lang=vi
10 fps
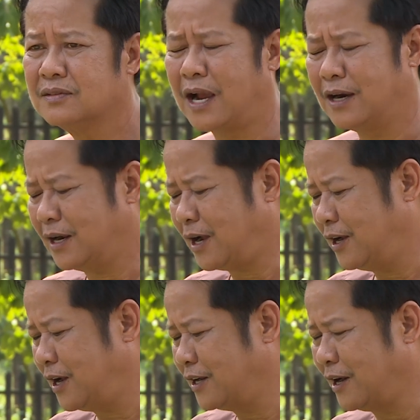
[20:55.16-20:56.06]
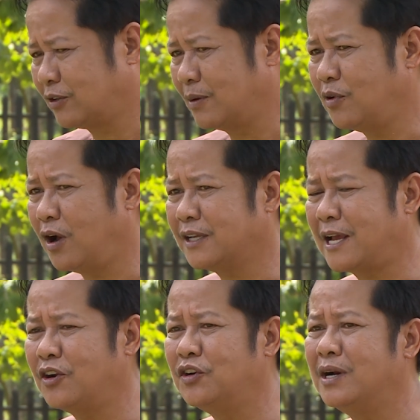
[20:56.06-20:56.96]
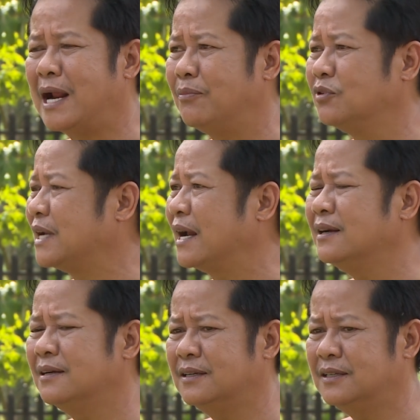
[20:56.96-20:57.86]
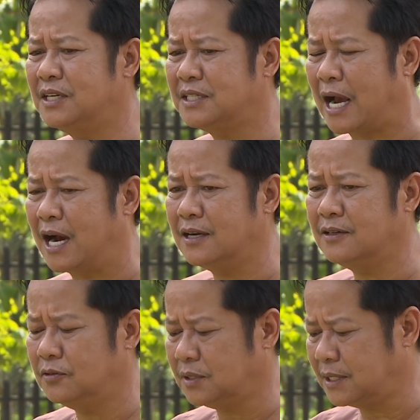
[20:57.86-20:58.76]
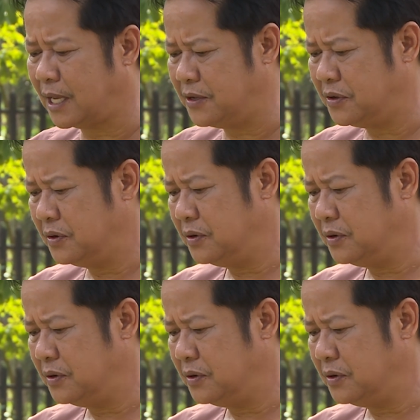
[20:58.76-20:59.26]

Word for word: trời đất ơi hơi nào thêm lo chắc nó đi làm mà sẵn nó đi chợ luôn chứ gì